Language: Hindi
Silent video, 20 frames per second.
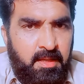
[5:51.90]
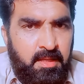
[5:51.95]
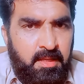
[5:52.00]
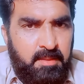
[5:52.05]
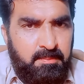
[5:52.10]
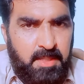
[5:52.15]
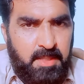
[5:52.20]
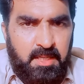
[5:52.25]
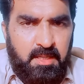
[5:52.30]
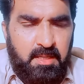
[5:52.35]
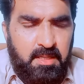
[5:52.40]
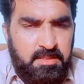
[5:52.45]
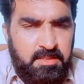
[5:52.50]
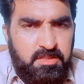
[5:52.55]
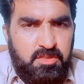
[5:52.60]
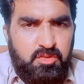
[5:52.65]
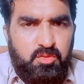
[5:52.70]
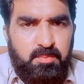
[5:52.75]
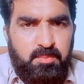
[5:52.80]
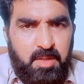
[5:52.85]
इमरान खान
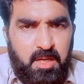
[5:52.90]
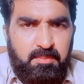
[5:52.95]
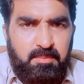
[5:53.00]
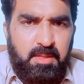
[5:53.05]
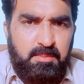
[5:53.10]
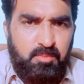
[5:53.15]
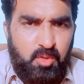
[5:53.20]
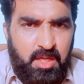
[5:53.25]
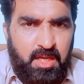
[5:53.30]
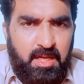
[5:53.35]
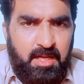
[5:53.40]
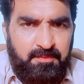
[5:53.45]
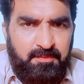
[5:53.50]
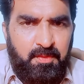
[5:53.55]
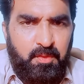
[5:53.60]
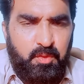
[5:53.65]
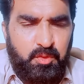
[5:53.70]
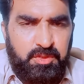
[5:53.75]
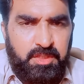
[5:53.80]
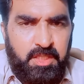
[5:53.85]
से तो बार बार मुलाकातें
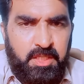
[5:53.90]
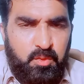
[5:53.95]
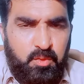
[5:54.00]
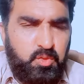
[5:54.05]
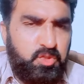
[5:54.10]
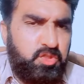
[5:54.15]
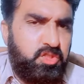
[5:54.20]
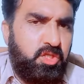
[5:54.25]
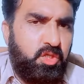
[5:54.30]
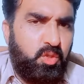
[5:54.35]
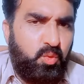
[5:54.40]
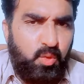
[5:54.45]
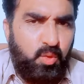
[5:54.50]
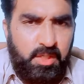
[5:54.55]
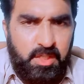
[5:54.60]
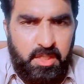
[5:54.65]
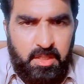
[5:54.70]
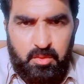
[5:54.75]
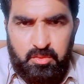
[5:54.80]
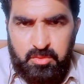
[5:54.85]
होती हैं कुछ दिनों के
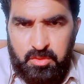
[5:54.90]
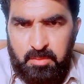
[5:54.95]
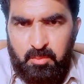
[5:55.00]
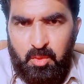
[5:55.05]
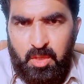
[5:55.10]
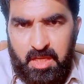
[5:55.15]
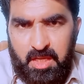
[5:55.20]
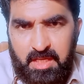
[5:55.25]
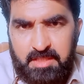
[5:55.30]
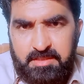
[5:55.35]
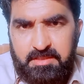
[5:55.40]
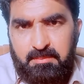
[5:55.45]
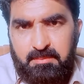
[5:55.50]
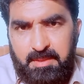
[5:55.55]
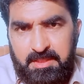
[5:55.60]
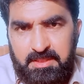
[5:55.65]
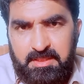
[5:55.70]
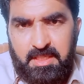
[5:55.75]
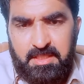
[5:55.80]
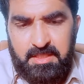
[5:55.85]
लिए उसकी मुलाकातें
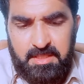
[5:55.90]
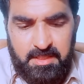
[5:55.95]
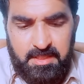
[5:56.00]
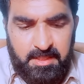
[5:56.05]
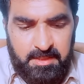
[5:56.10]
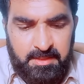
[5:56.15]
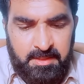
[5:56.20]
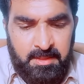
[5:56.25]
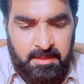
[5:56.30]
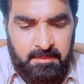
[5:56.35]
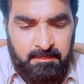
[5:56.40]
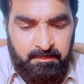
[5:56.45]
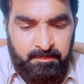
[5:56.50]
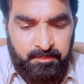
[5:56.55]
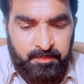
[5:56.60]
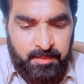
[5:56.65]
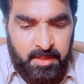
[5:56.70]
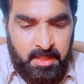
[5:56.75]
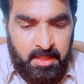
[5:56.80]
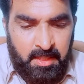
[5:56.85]
बंद कर दी गई थी
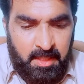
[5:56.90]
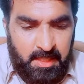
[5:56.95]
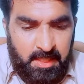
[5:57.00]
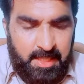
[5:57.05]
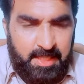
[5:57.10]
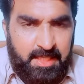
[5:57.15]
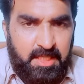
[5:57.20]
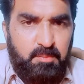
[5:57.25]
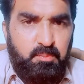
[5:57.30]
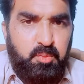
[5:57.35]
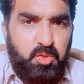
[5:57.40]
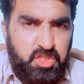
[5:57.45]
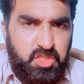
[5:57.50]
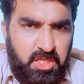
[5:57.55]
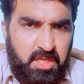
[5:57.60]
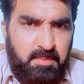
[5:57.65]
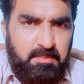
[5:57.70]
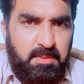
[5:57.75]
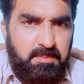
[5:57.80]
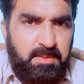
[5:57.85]
लेकिन
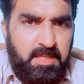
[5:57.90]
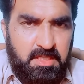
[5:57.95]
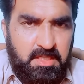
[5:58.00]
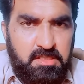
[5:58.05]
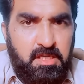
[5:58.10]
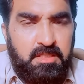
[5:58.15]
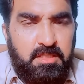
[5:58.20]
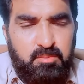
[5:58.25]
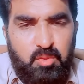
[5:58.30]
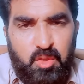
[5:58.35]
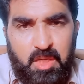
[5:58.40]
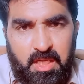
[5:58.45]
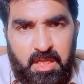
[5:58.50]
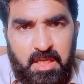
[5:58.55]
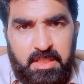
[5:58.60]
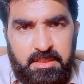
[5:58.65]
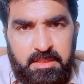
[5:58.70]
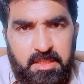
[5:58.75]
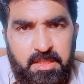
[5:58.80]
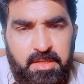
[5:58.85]
बुशरा बीबी के साथ
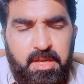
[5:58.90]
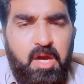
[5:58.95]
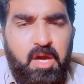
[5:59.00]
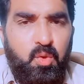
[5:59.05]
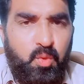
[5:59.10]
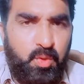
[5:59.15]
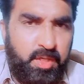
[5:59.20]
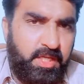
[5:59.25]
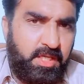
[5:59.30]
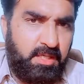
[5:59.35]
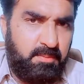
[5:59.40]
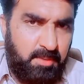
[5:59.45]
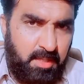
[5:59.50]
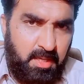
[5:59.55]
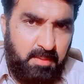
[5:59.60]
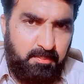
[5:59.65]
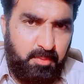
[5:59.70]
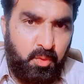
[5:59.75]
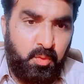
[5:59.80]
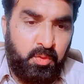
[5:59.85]
मुलाकातें ना होने के
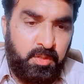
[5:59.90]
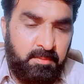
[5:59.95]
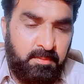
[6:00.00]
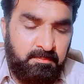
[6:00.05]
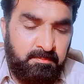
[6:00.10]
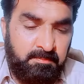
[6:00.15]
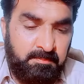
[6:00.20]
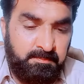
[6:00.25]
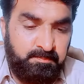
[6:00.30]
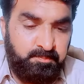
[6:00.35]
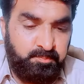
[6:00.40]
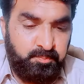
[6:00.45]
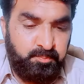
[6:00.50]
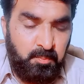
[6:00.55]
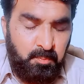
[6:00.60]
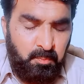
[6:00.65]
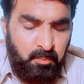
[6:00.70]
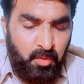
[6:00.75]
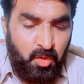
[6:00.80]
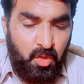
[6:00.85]
बराबर हुई
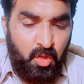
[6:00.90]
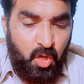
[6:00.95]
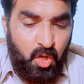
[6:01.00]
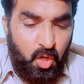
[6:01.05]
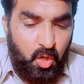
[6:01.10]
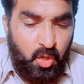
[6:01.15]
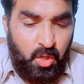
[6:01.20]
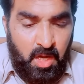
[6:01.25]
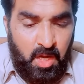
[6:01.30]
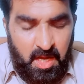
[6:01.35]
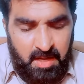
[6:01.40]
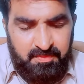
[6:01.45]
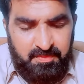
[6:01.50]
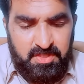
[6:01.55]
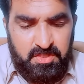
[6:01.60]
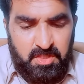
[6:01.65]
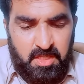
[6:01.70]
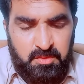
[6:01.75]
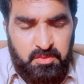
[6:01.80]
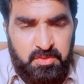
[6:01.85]
और हाफिज
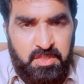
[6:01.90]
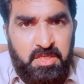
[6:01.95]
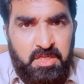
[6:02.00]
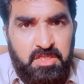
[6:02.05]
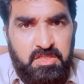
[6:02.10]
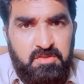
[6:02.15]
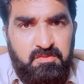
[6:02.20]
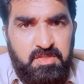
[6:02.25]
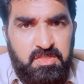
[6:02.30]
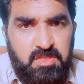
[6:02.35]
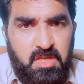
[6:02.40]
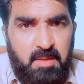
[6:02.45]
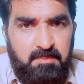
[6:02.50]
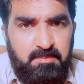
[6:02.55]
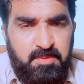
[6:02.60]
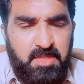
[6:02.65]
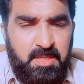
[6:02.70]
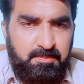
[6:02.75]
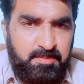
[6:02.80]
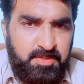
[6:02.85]
साद हुसैन रिजवी
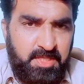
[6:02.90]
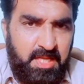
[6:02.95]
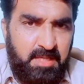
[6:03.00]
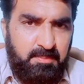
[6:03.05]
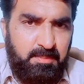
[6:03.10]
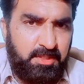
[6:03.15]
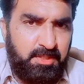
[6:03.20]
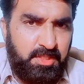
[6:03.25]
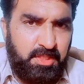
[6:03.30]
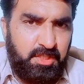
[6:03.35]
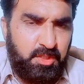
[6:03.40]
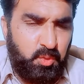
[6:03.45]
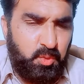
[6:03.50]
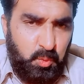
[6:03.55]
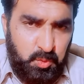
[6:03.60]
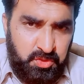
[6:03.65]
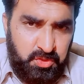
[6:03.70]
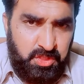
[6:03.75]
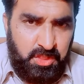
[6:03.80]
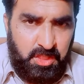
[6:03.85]
साहब जब जेल में थे तो
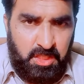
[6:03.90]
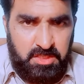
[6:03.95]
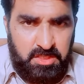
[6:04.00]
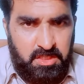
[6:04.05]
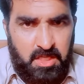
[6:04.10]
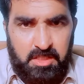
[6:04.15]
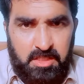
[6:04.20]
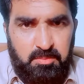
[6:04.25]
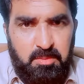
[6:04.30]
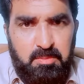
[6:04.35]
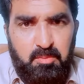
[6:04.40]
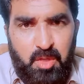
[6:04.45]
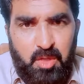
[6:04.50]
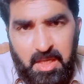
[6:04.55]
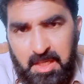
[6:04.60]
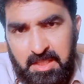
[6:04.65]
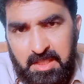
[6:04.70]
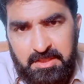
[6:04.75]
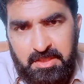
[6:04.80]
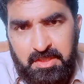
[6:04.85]
उसके साथ भी
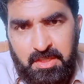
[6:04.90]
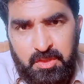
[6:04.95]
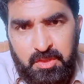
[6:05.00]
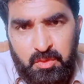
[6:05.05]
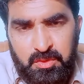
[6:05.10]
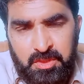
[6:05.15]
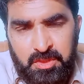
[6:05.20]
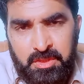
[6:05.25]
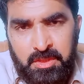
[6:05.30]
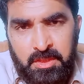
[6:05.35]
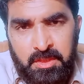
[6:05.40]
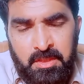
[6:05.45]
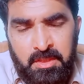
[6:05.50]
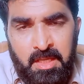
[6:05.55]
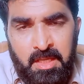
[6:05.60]
मुलाकातें नहीं होती थी